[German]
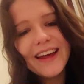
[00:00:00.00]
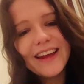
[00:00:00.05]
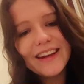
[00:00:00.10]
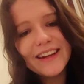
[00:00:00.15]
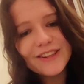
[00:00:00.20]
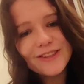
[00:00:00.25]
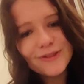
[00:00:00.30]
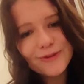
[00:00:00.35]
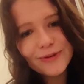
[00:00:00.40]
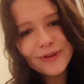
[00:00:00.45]

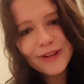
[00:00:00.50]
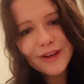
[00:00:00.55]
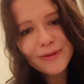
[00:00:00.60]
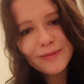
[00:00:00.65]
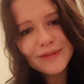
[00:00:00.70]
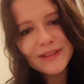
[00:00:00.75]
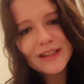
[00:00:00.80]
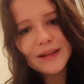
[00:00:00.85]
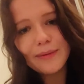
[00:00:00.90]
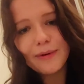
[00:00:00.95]
Das
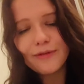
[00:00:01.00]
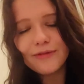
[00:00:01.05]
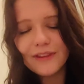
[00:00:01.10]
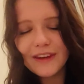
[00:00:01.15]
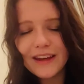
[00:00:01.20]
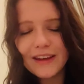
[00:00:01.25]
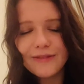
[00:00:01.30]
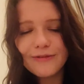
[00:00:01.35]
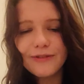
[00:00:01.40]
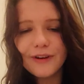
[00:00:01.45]
Studium ist aber auf
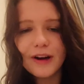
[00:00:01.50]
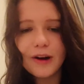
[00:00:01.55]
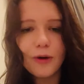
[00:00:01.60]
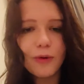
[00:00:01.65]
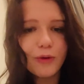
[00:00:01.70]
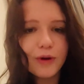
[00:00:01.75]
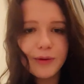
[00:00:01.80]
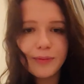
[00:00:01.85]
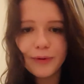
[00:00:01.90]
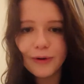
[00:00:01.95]
jeden Fall
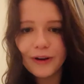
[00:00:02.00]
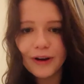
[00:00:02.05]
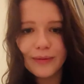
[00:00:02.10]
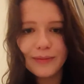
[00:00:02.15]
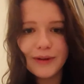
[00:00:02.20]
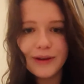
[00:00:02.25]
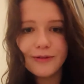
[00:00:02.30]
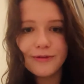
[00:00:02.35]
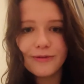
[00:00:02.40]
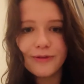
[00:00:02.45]
ohne
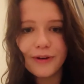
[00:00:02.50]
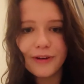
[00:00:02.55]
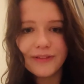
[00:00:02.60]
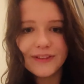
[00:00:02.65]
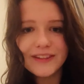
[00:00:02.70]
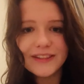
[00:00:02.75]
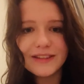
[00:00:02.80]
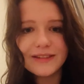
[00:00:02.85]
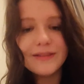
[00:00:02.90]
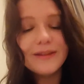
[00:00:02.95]

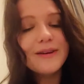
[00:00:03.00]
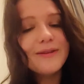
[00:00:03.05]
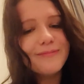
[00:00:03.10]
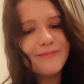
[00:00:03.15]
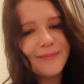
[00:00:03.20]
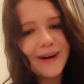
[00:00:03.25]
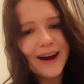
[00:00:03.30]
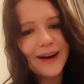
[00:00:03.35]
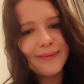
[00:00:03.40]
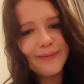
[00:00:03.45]
Programmiervorwissen
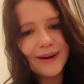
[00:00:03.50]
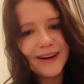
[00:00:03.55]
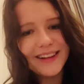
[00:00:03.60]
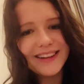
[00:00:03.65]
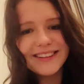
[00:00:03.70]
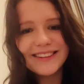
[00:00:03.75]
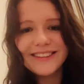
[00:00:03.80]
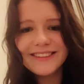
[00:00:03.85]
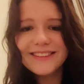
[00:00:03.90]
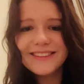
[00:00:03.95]
machbar.